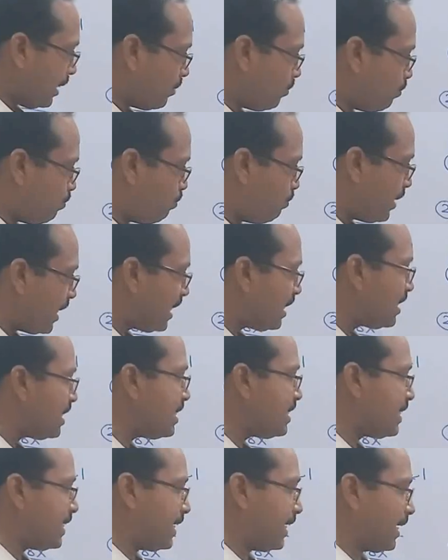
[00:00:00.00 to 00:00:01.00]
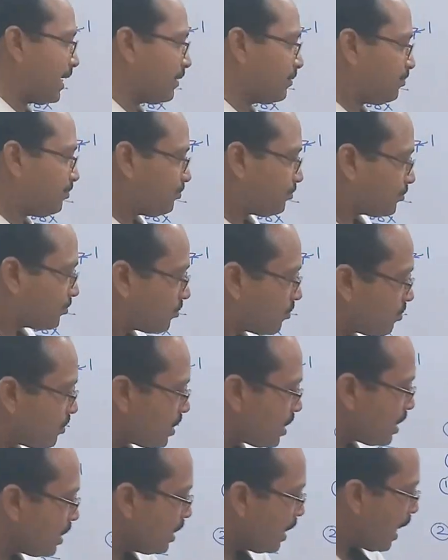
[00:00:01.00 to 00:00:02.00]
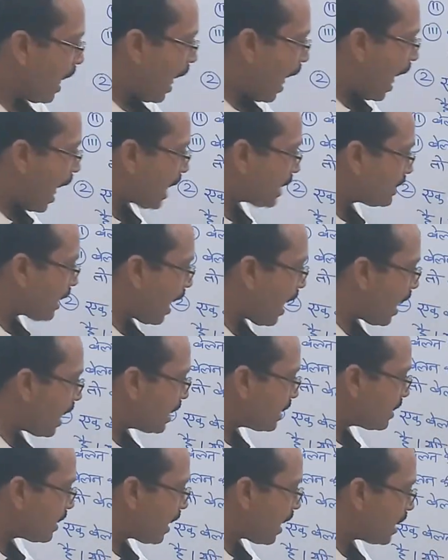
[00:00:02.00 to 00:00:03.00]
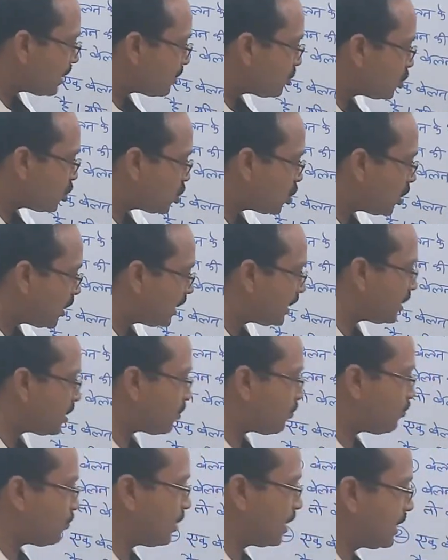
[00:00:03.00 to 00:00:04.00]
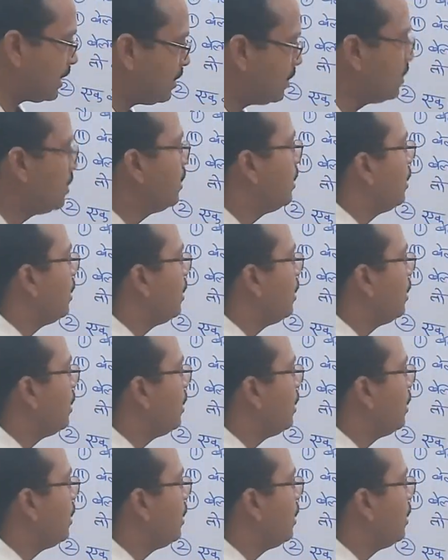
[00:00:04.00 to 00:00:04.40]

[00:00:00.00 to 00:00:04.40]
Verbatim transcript: एक बेलन के आधार का क्षेत्रफल